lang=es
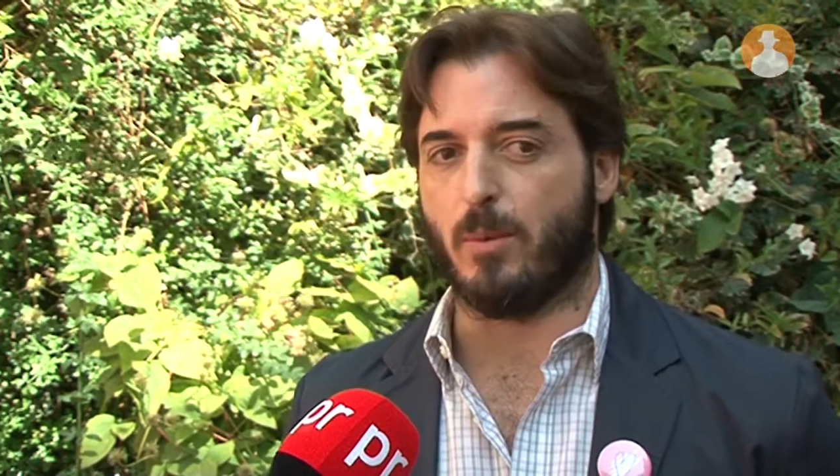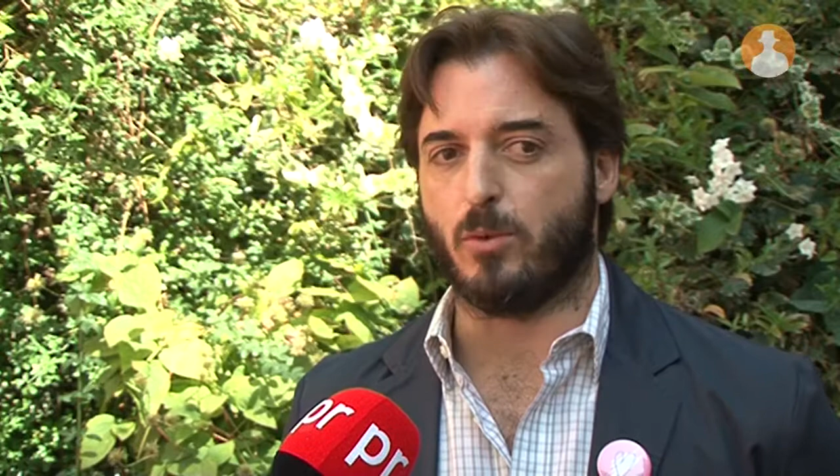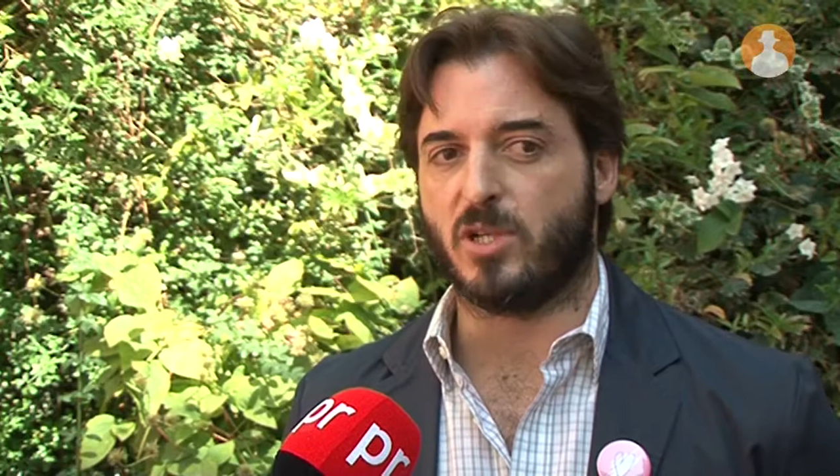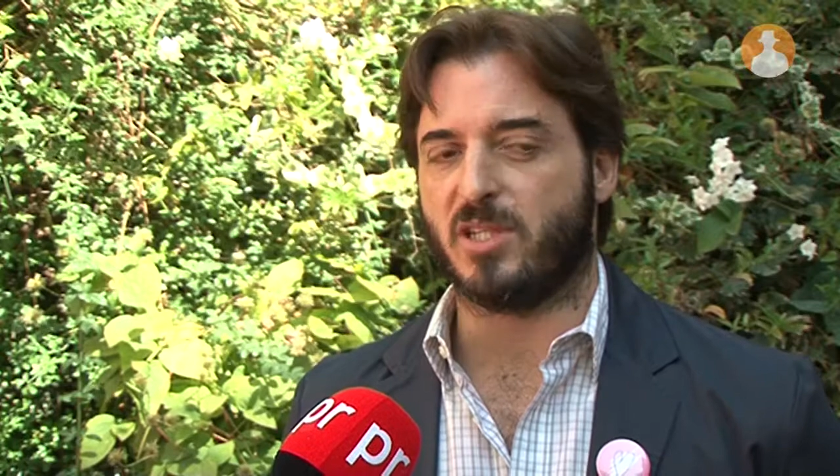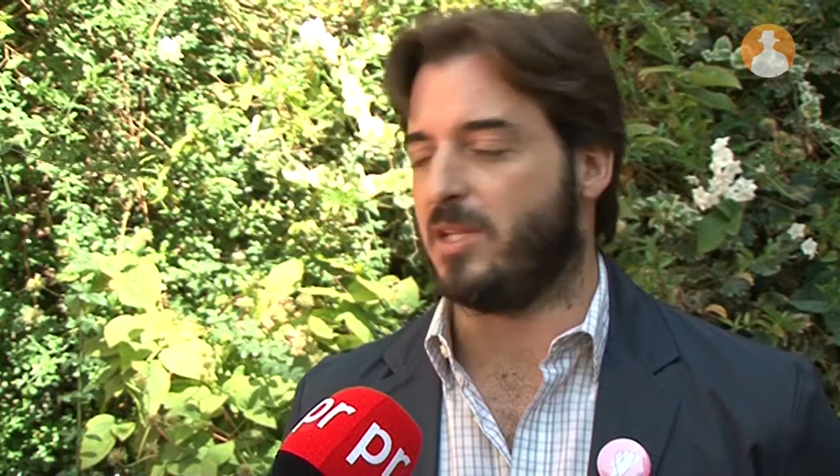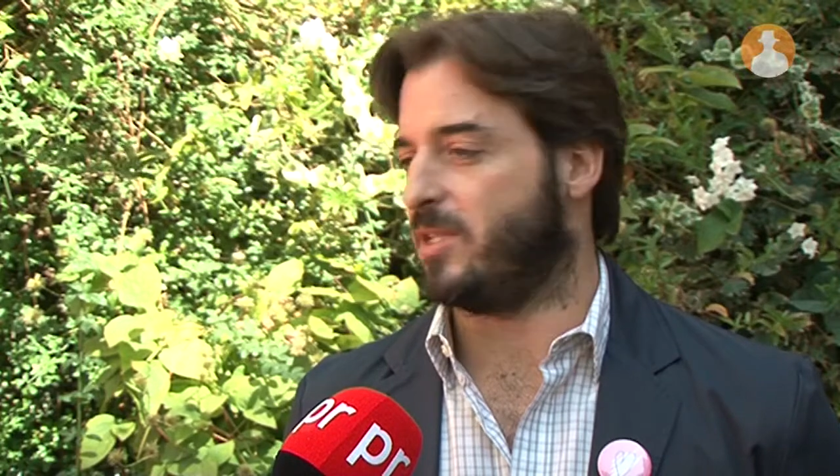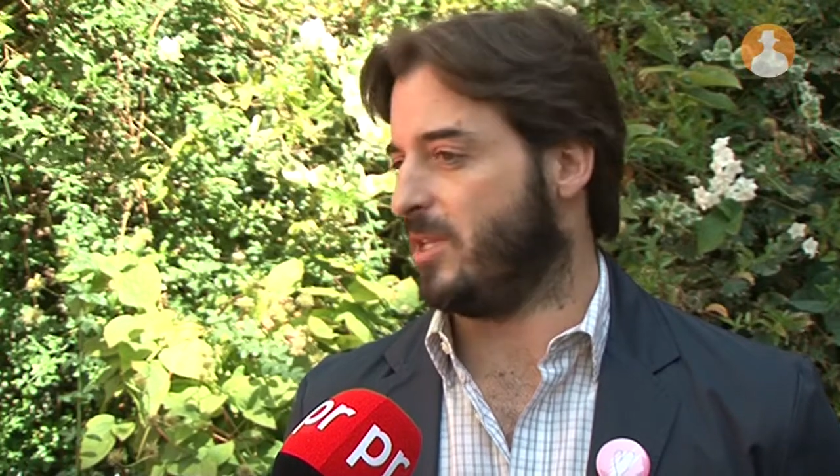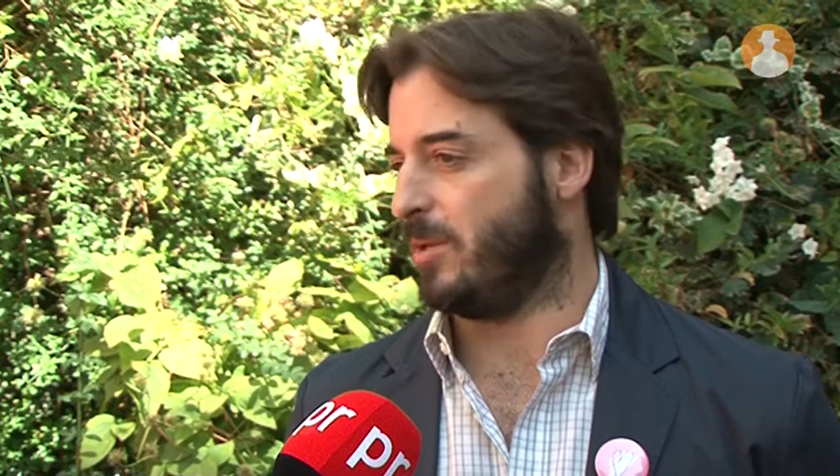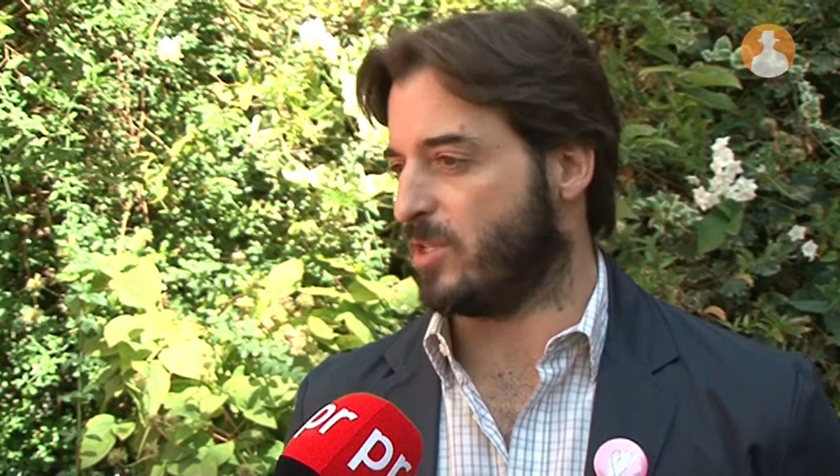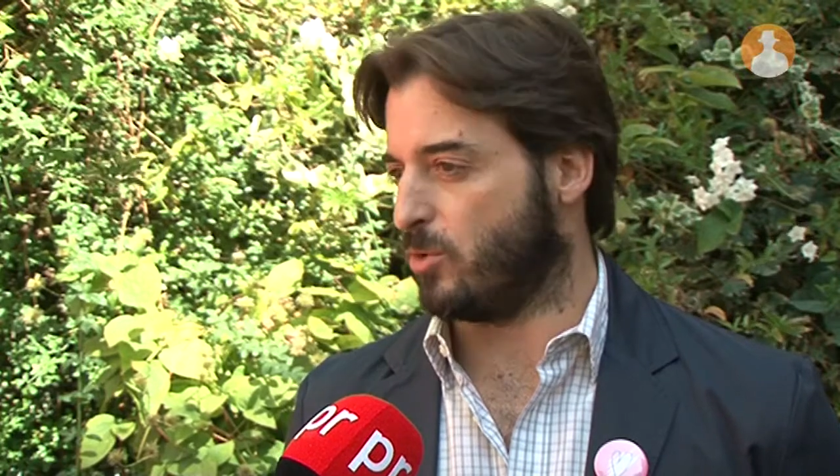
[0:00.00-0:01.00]
muchas
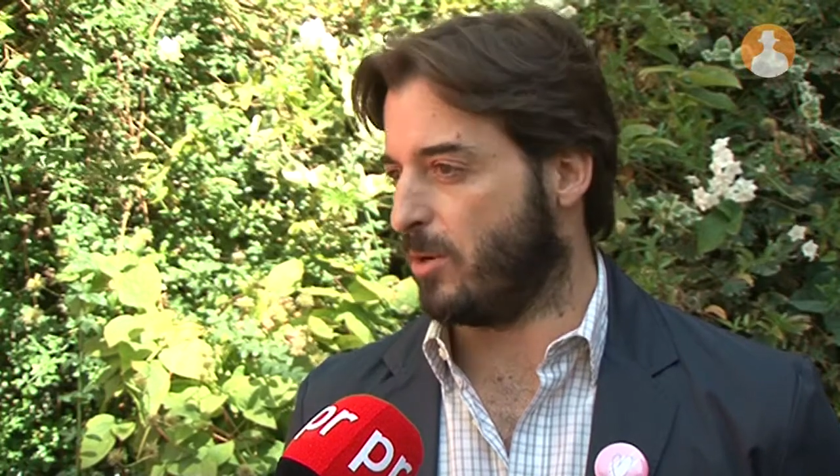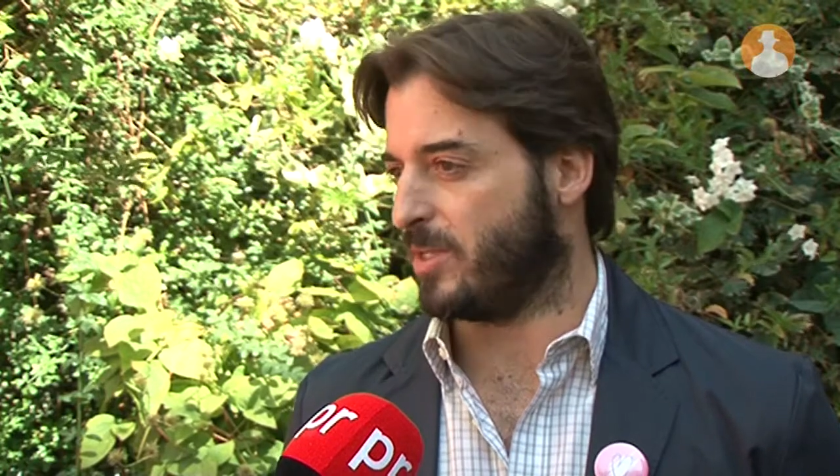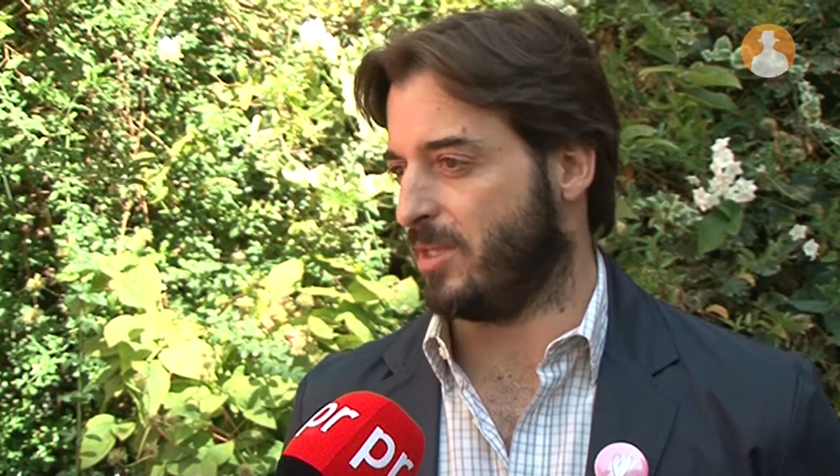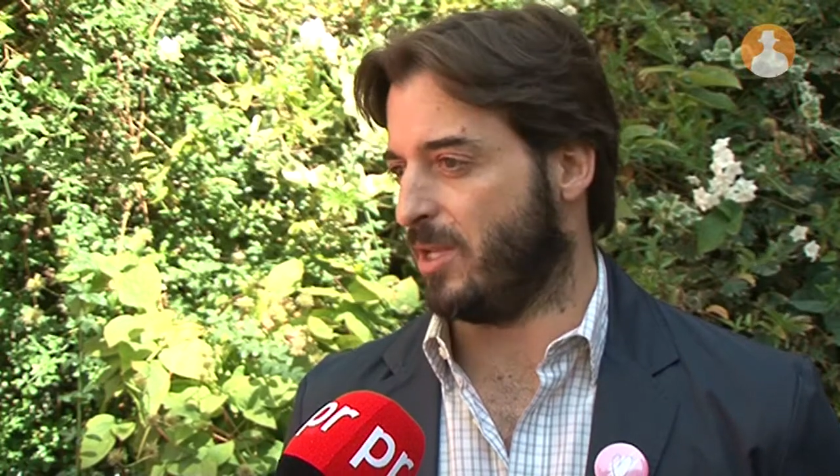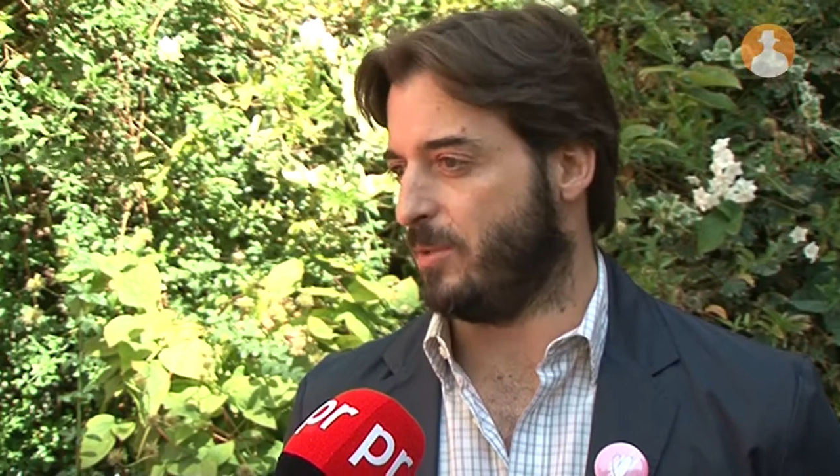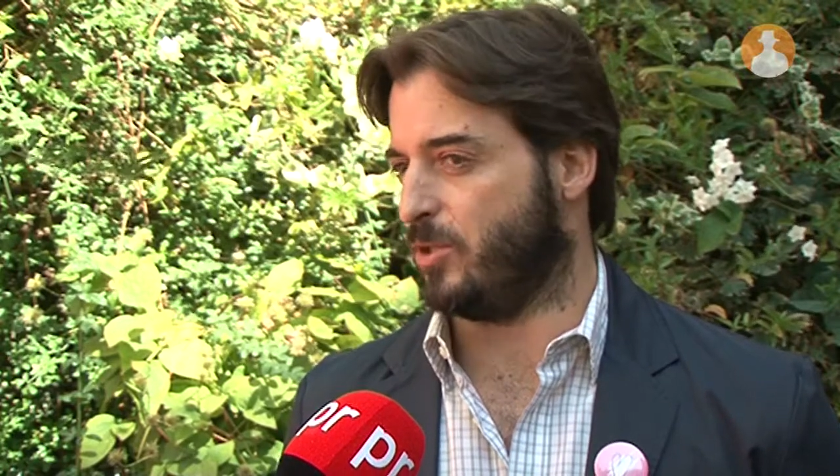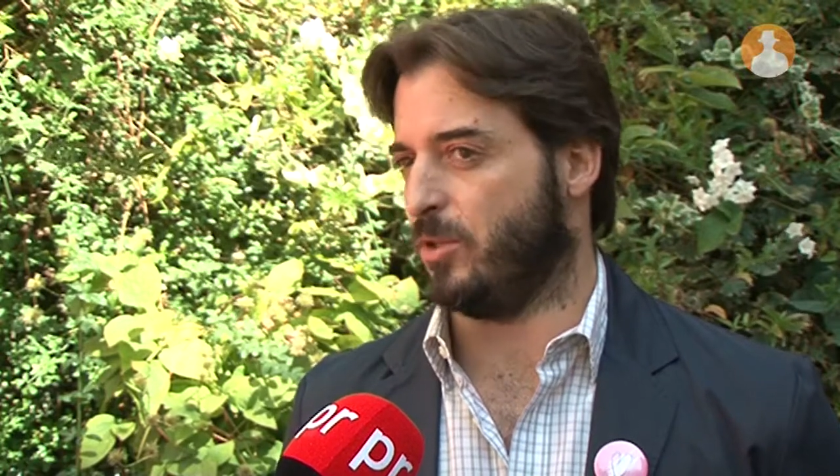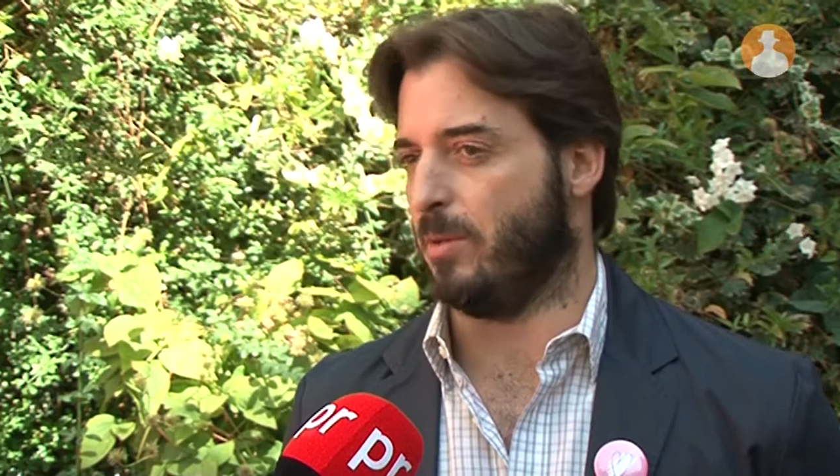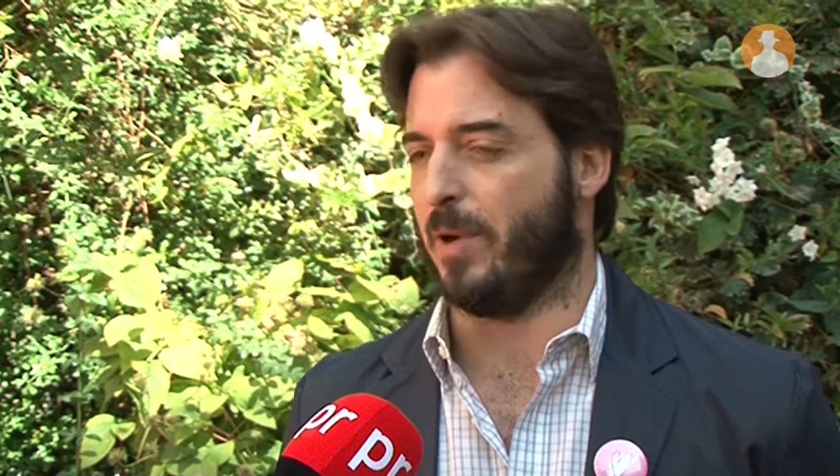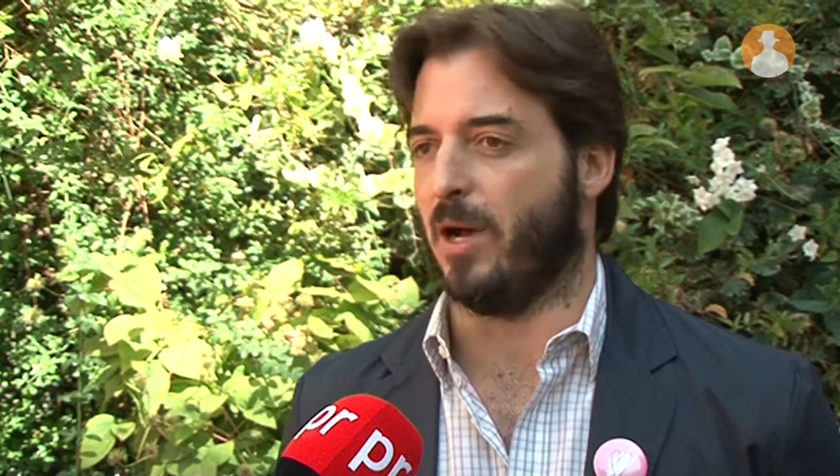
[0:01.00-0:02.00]
iniciativas nuevas de
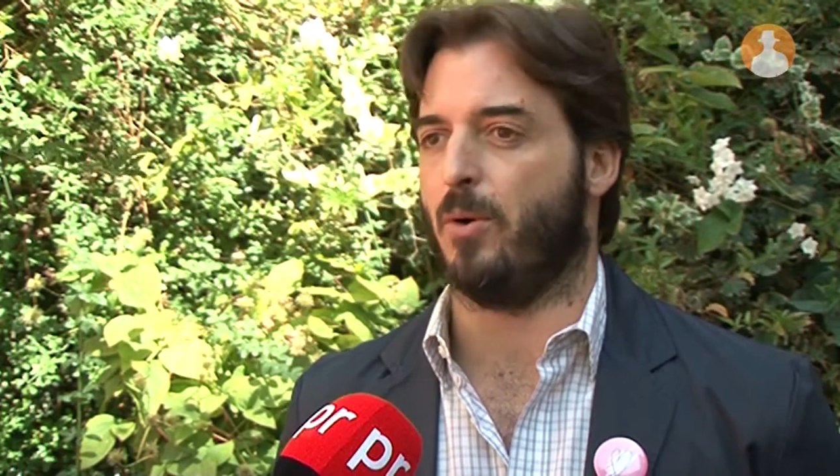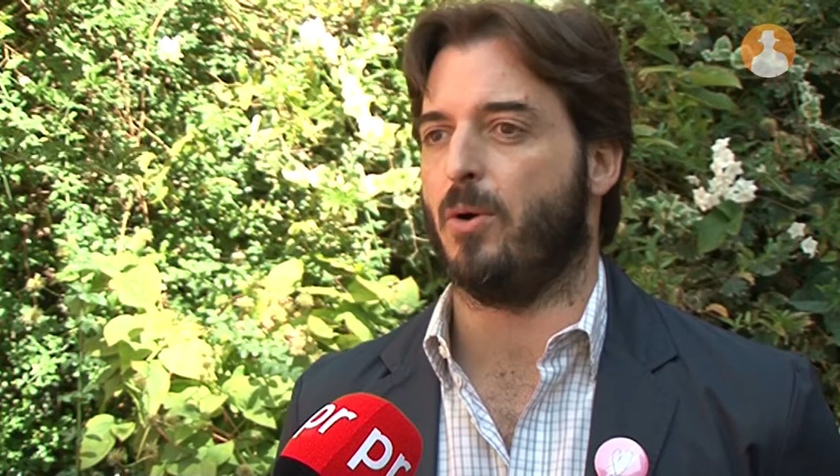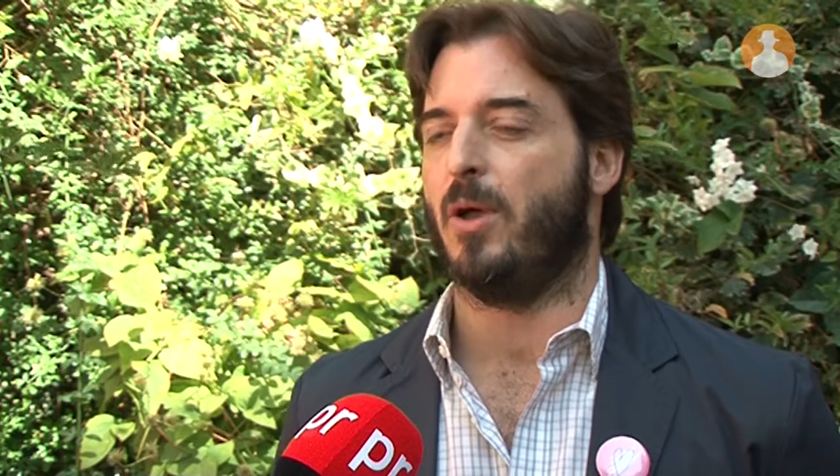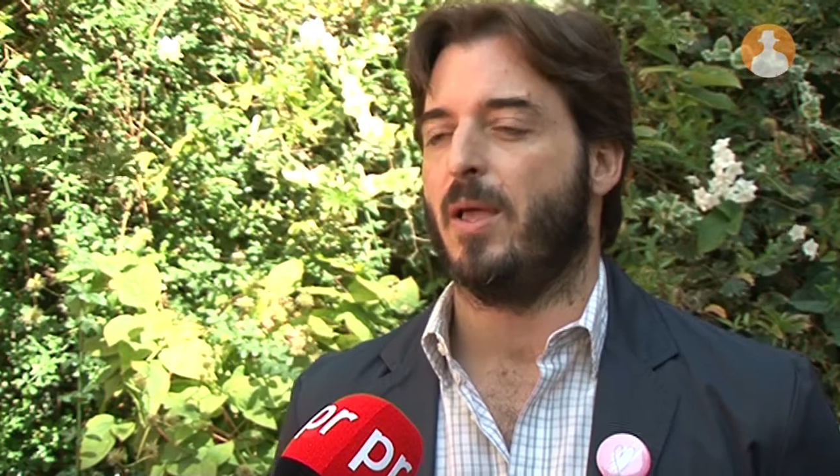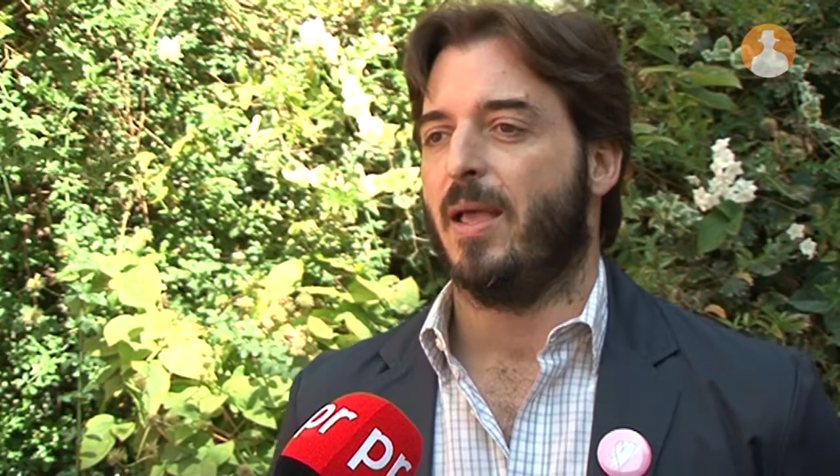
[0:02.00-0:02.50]
televisión de pago.